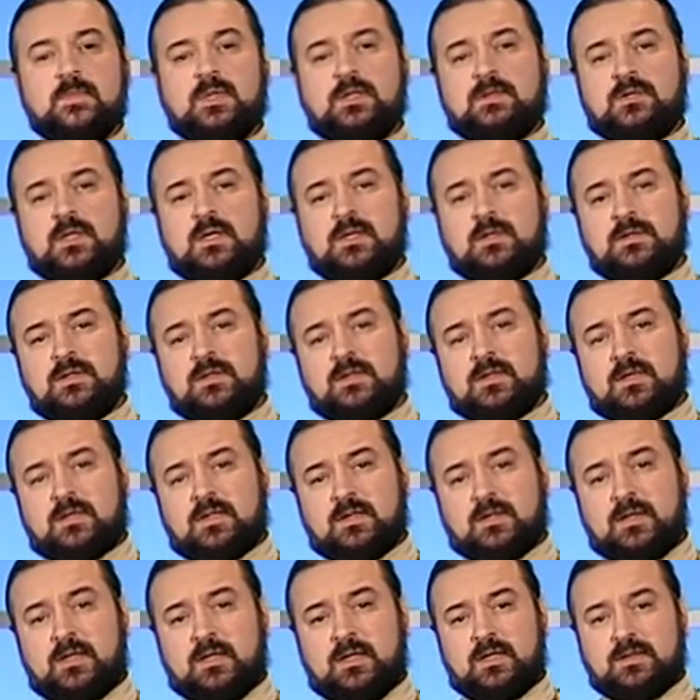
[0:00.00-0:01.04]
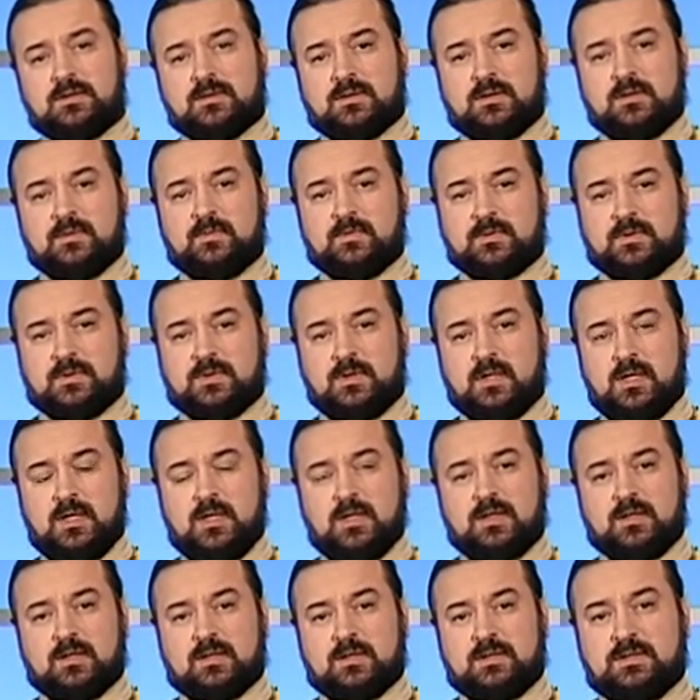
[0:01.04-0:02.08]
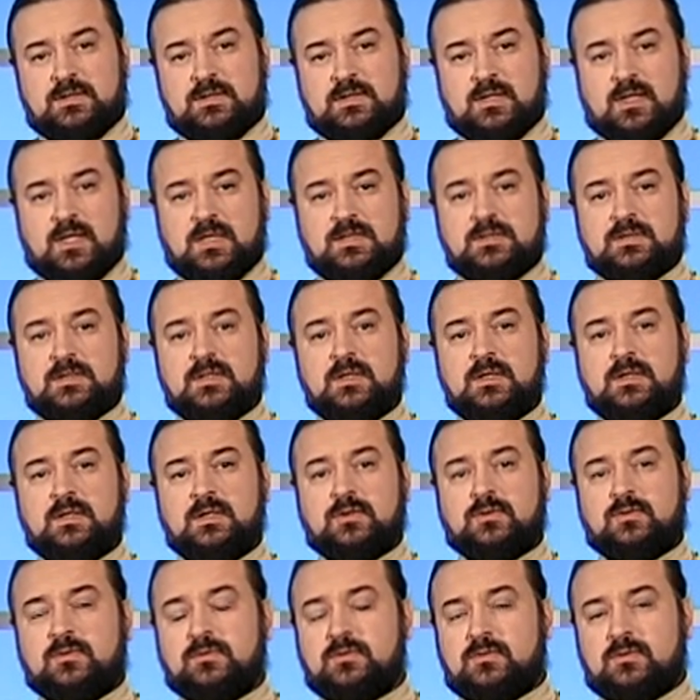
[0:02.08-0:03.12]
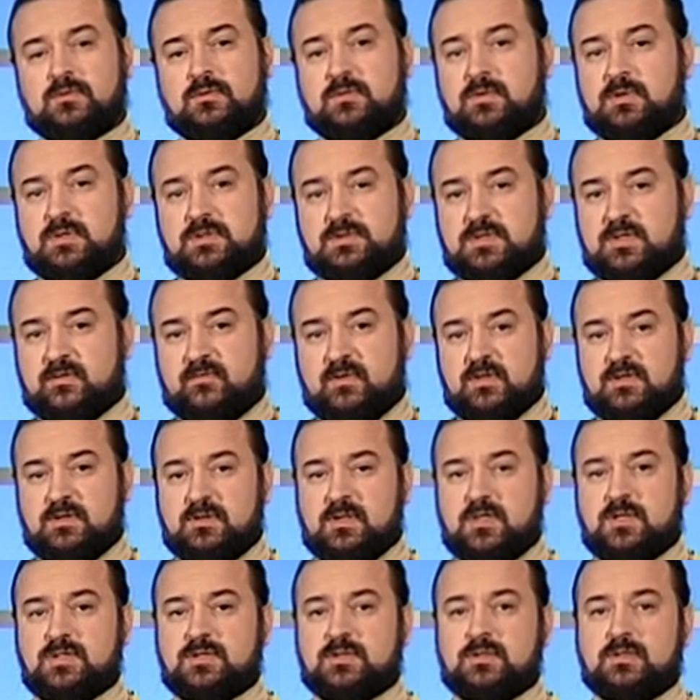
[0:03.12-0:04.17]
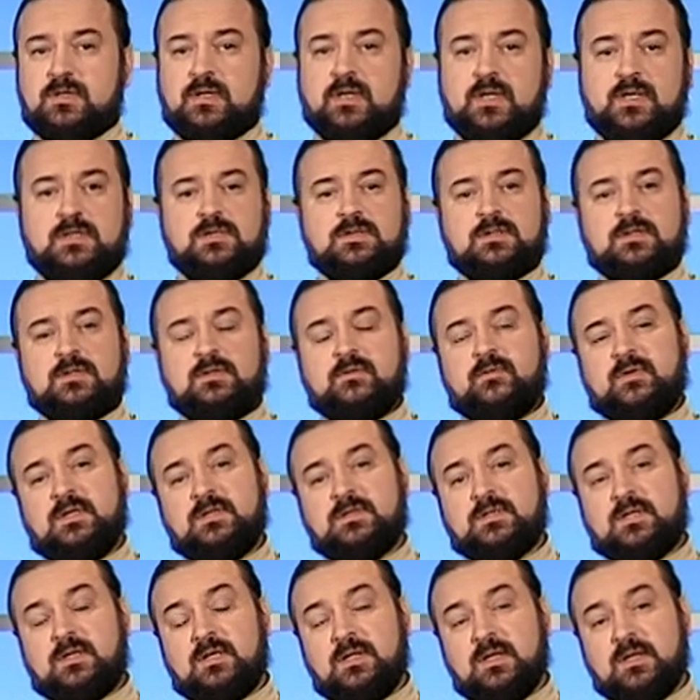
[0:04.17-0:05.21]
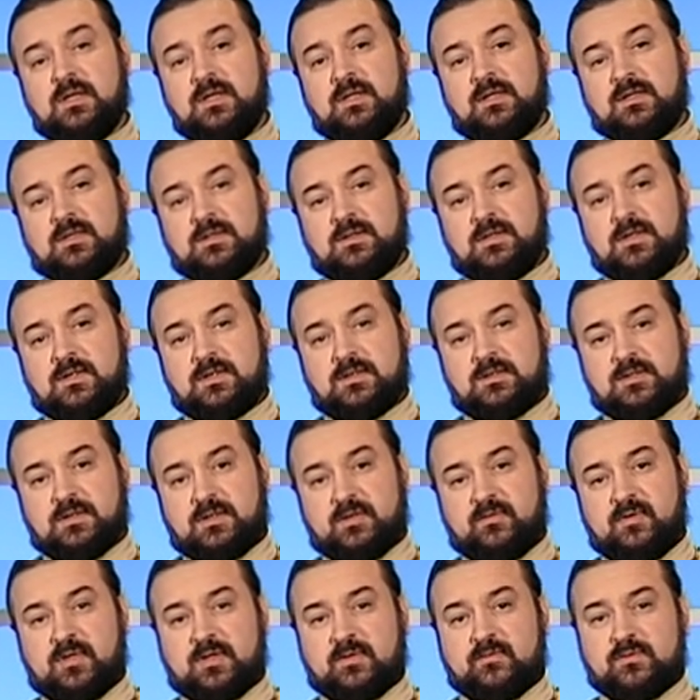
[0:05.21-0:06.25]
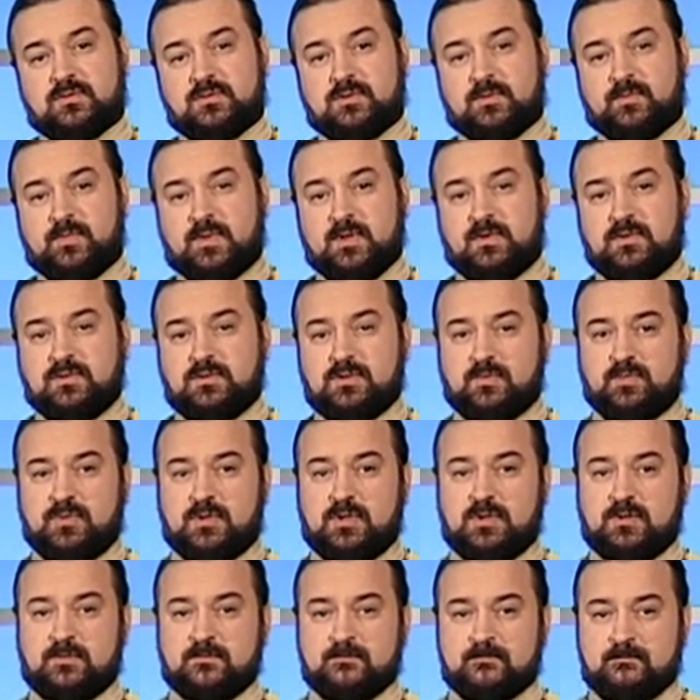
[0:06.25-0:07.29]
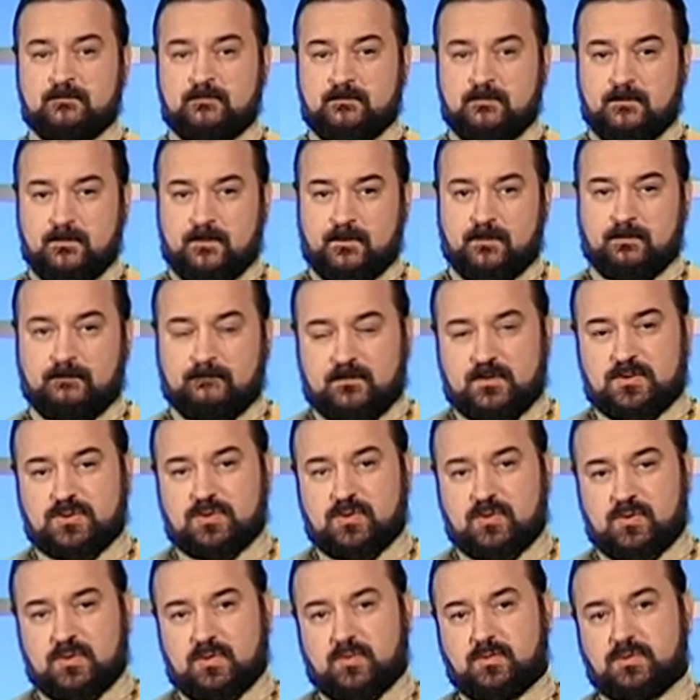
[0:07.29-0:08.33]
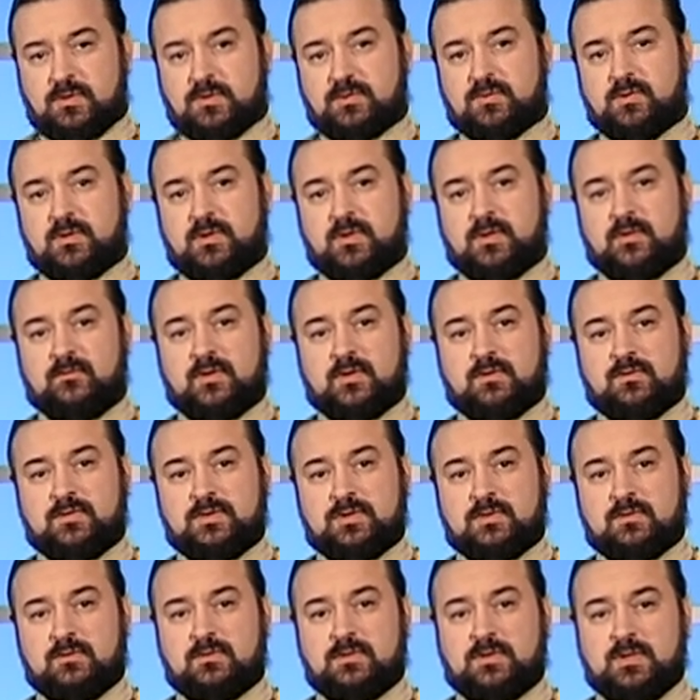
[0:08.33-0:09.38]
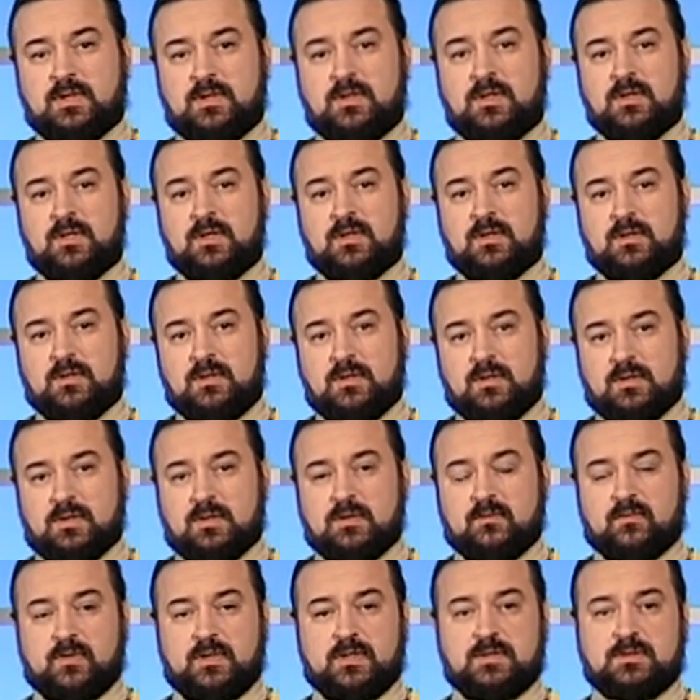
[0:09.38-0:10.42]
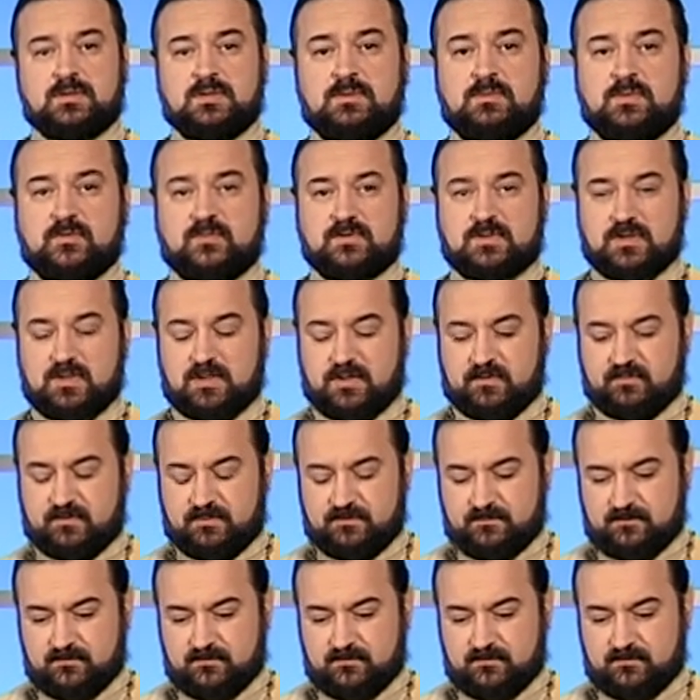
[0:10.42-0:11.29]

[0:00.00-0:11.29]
И та книга Кагилет или э, Экклесиаст, и то и другое слова не наши, а греческая, еврейская, книга человека, выступающего перед широкой аудиторией верующих людей и говорит с ними в церкви.